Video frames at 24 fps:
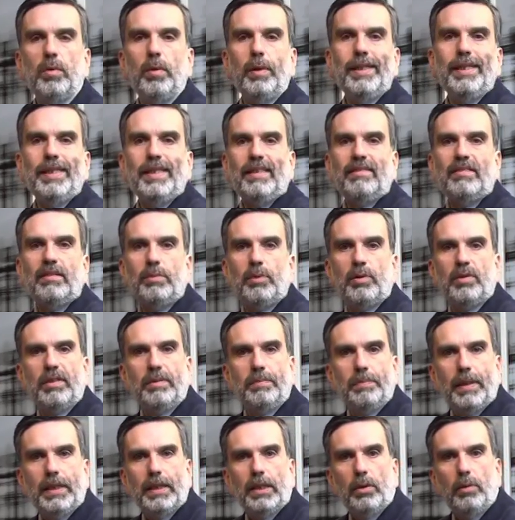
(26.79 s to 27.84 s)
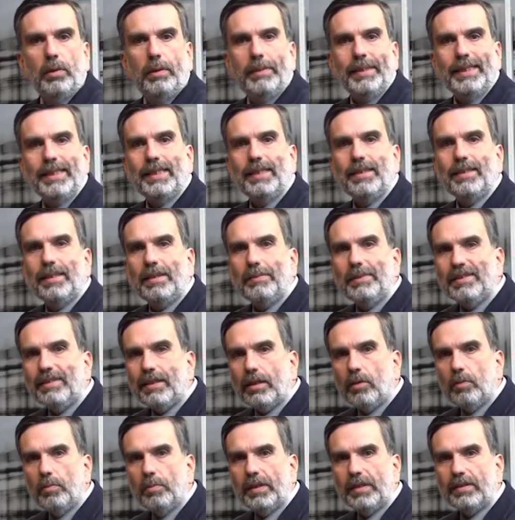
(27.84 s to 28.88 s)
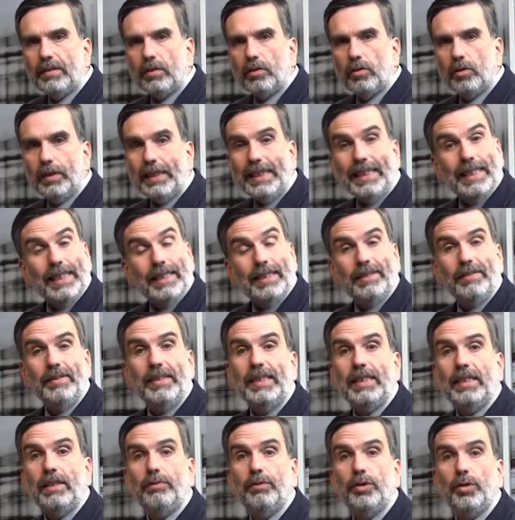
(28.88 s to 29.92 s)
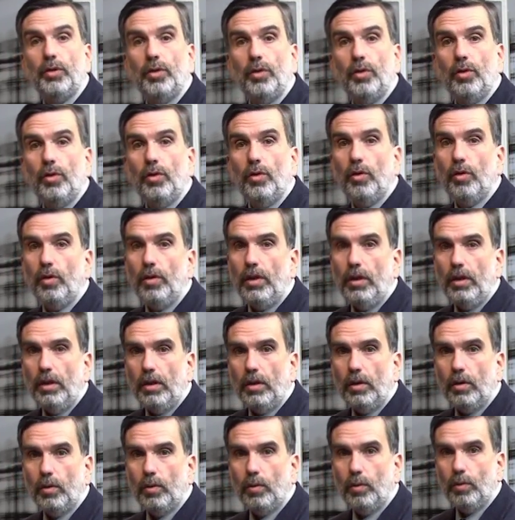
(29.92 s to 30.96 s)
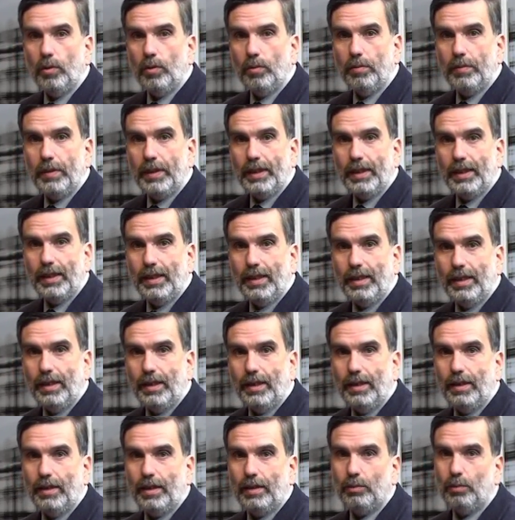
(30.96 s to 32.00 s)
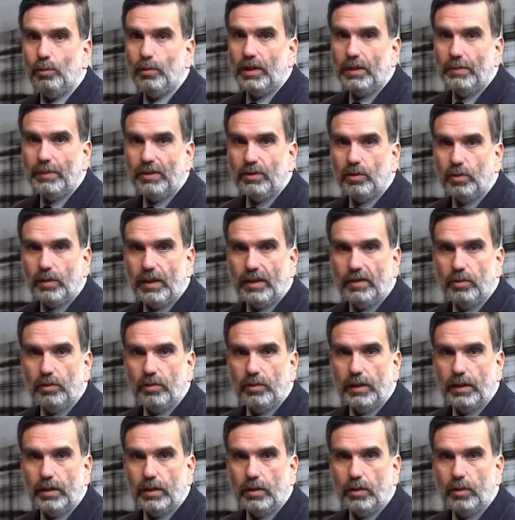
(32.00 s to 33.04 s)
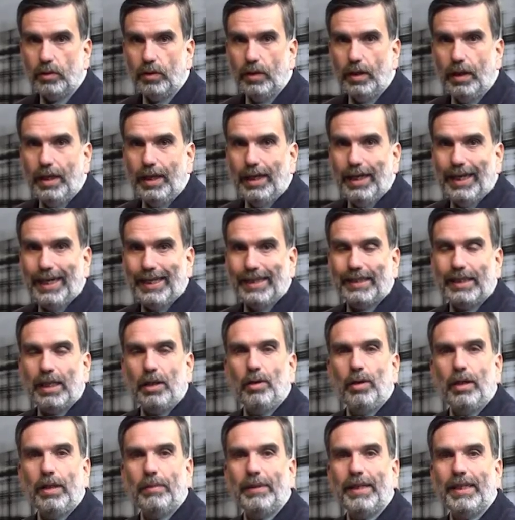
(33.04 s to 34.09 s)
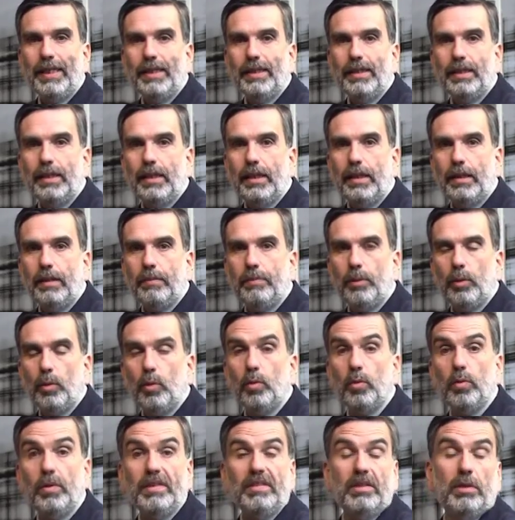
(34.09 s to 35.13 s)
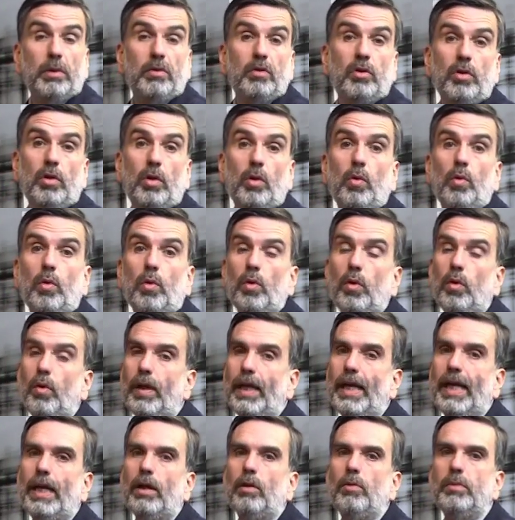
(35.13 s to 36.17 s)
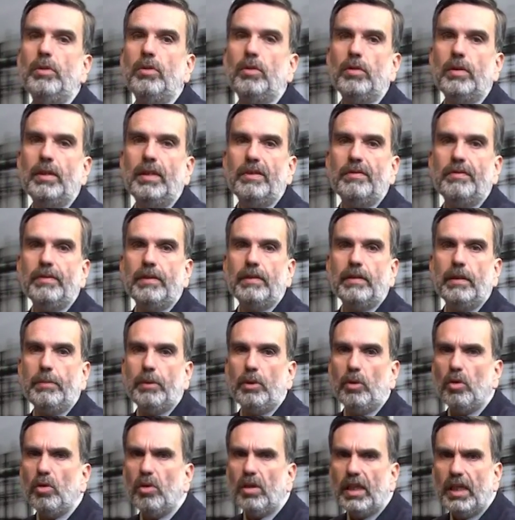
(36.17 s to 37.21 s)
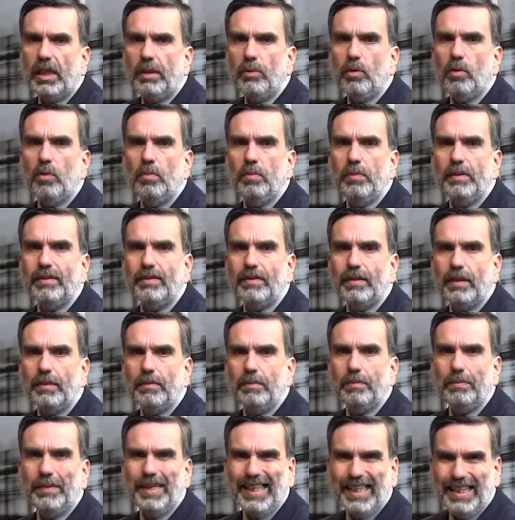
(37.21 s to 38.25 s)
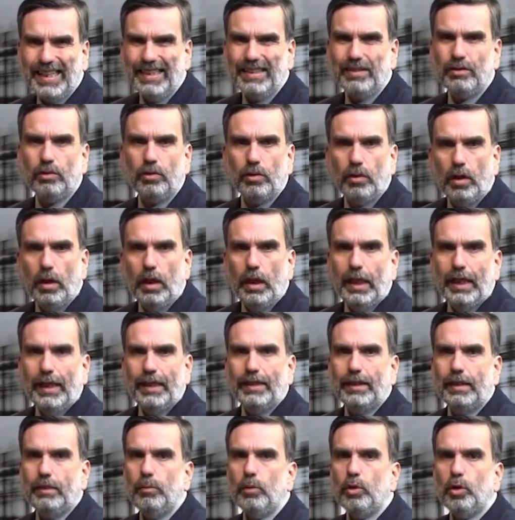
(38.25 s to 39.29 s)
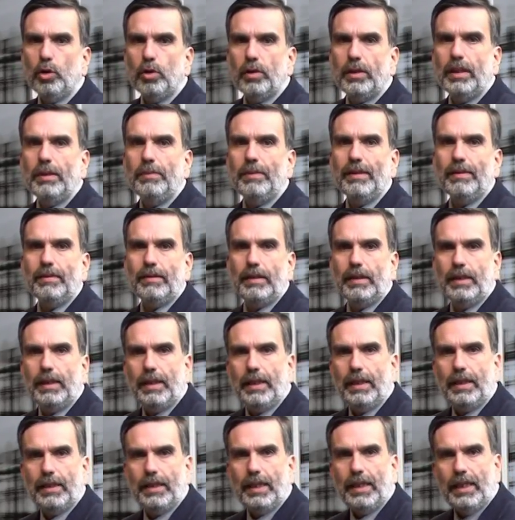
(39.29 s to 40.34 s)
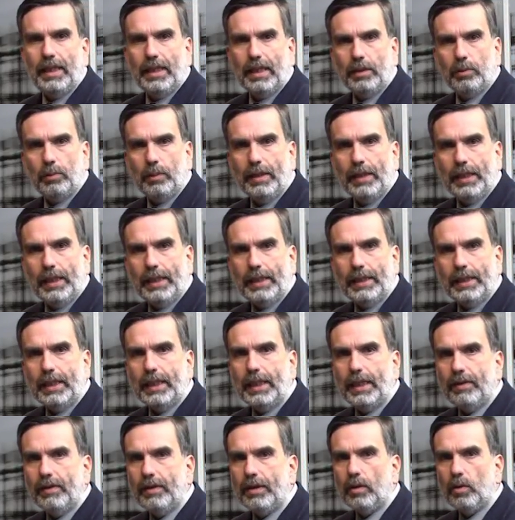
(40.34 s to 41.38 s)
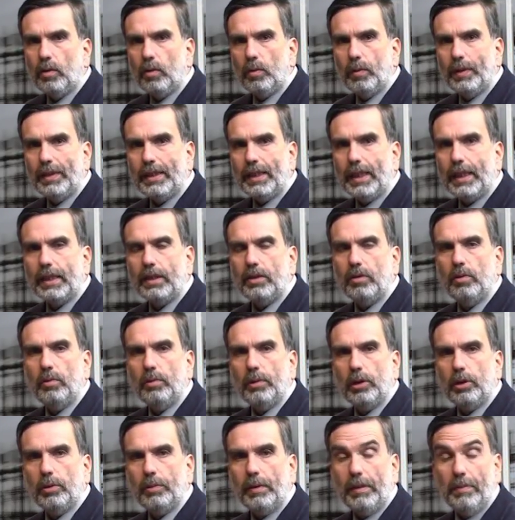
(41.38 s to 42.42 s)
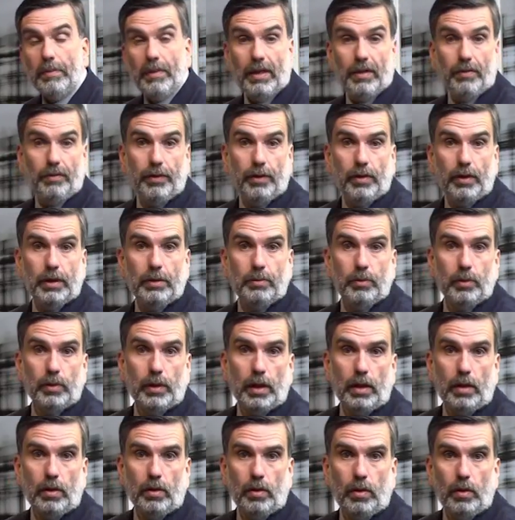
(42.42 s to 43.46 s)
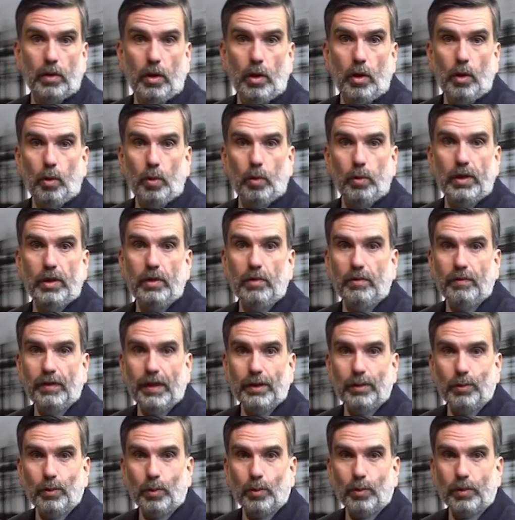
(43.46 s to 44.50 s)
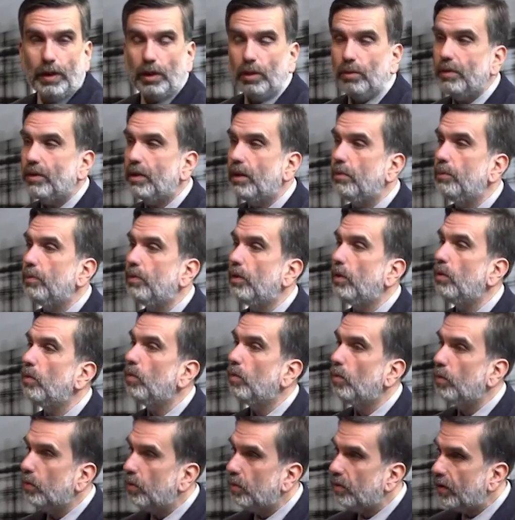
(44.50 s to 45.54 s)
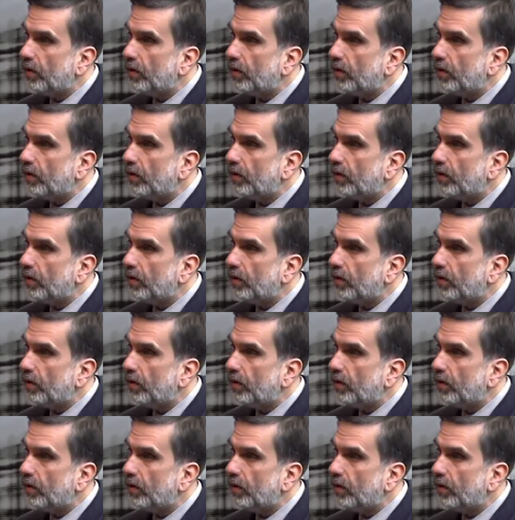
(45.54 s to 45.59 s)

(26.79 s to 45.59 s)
gracias por ser parte nuevamente de esta mesa de conversación, esta entrevista a fondo. Hoy con un hombre que en las últimas horas, ¿no es cierto?, ha estado en la palestra producto de una situación que ocurrió en la Comisión de Defensa. Pero queremos conversar más que de eso, de muchos temas eh, que están en la actualidad y que tienen que ver con nuestra región y nuestro país. Me refiero al diputado Udi Osvaldo Urrutia. ¿Cómo está, diputado? Un gusto